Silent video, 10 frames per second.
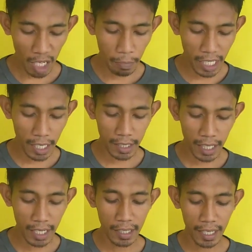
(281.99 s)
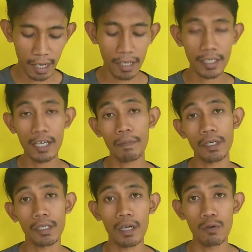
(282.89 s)
penelitian Darlina
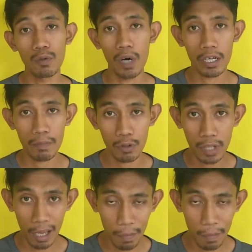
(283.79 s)
pada tahun 2008.